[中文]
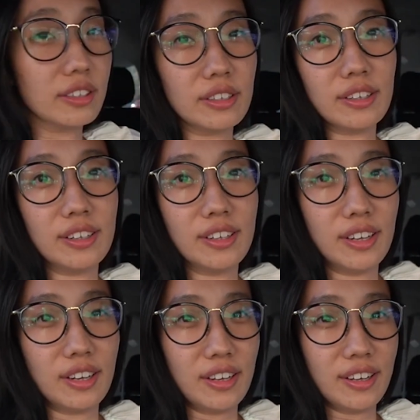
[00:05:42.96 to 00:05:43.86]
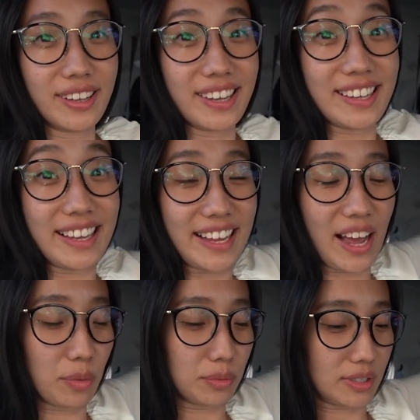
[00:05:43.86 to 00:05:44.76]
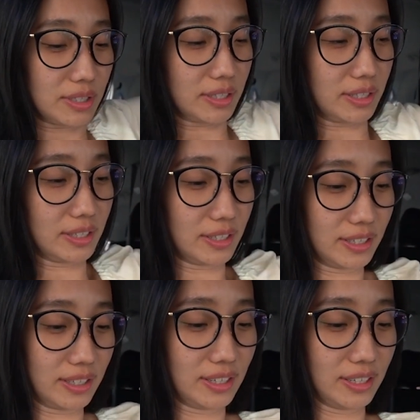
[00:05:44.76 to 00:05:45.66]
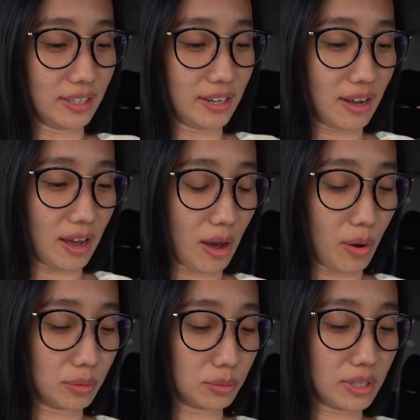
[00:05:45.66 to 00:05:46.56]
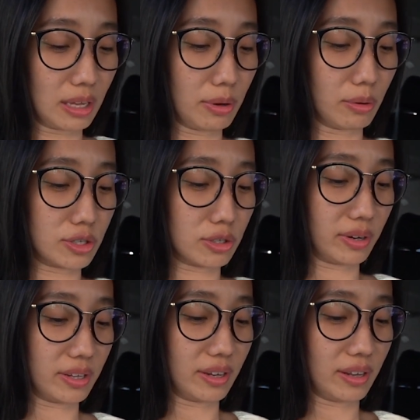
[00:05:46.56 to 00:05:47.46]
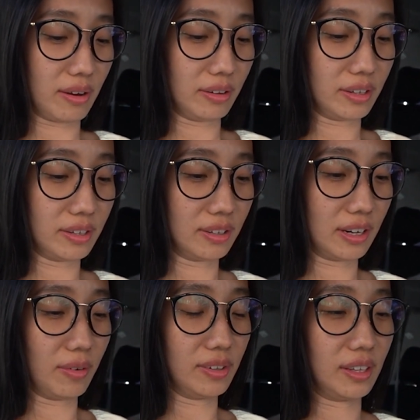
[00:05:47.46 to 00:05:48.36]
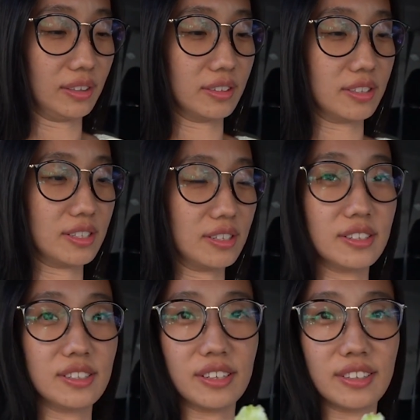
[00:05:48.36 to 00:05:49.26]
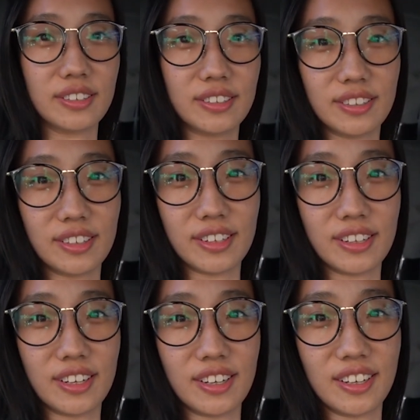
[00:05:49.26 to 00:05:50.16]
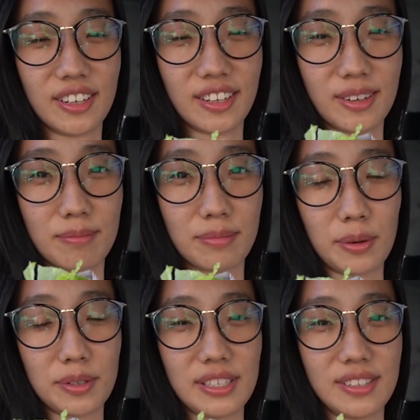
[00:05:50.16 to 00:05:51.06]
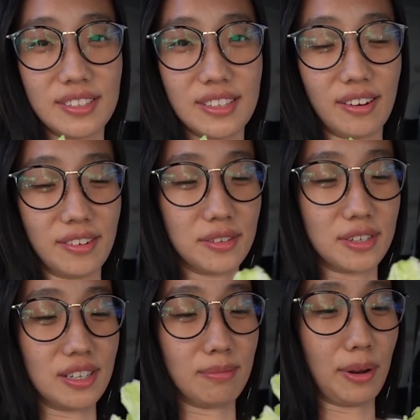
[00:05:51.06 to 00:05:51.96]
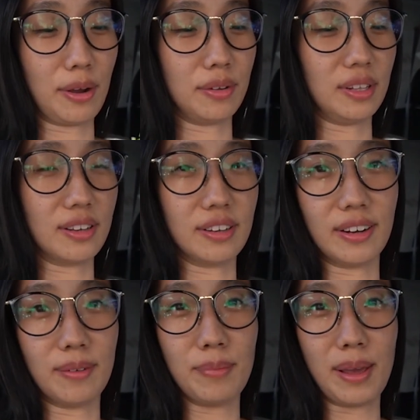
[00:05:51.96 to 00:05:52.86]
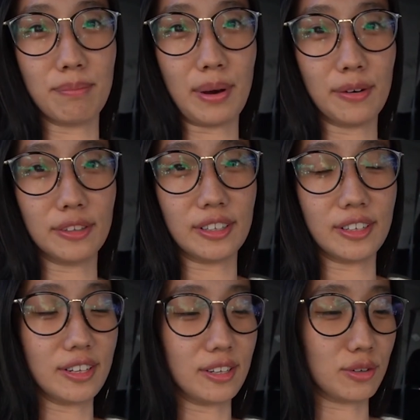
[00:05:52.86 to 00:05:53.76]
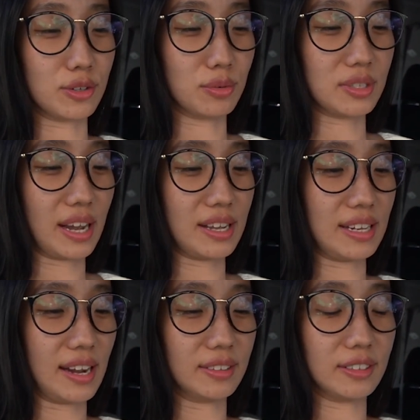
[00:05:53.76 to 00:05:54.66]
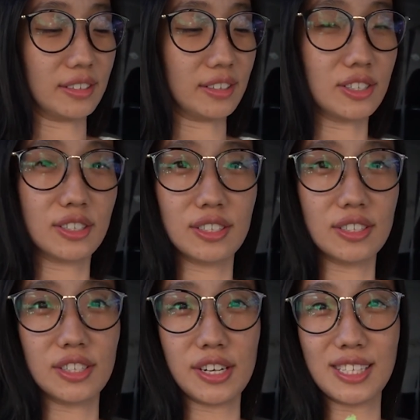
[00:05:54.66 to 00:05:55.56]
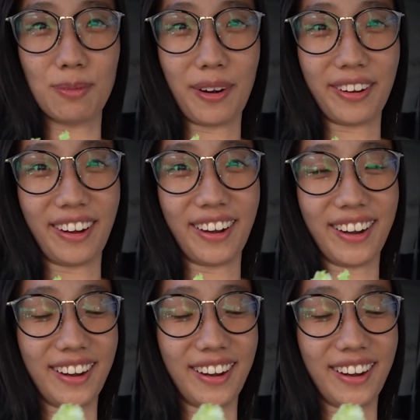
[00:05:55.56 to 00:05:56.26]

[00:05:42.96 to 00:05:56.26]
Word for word: 的 In and Out，好多年没有吃过 In and Out 了。然后我点的是这个 Protein Style，就是没有那个面包的，就蔬菜加的 Cheeseburger。